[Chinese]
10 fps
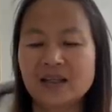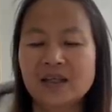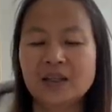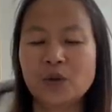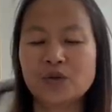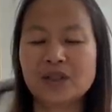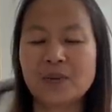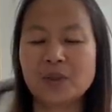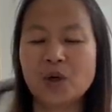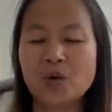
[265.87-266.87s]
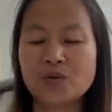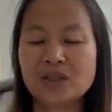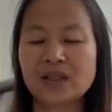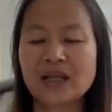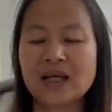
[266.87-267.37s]
都是他们控制
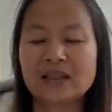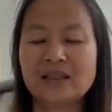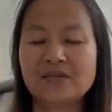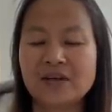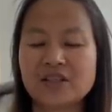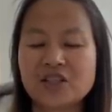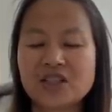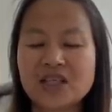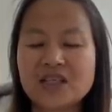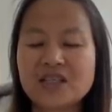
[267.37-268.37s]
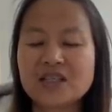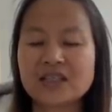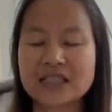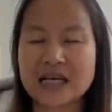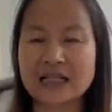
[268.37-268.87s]
的，那个地方是真
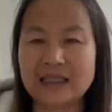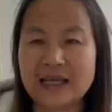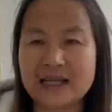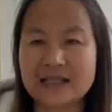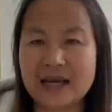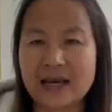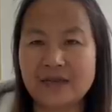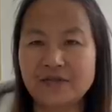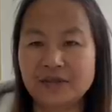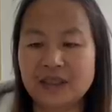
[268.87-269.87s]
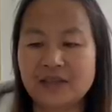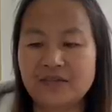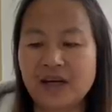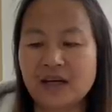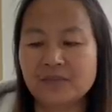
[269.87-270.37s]
正沉淀财富的地
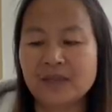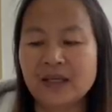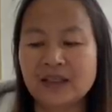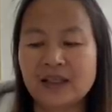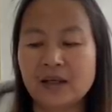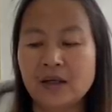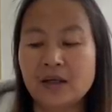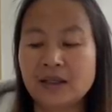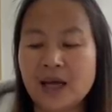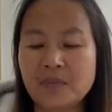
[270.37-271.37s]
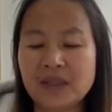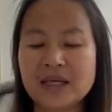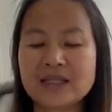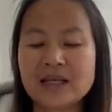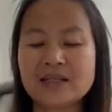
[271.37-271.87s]
方。他们
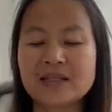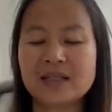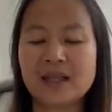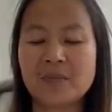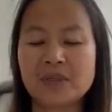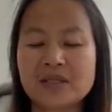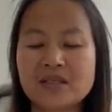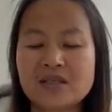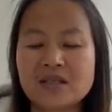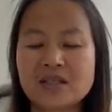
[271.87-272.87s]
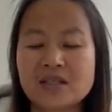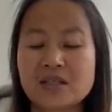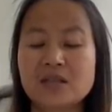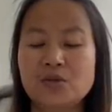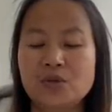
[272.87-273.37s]
呢，相信他们的私生
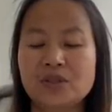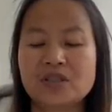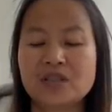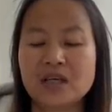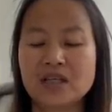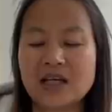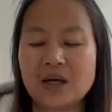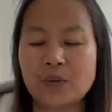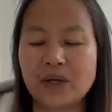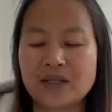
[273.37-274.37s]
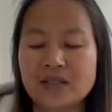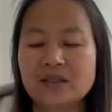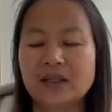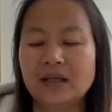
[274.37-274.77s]
侄子女的是成长环境的，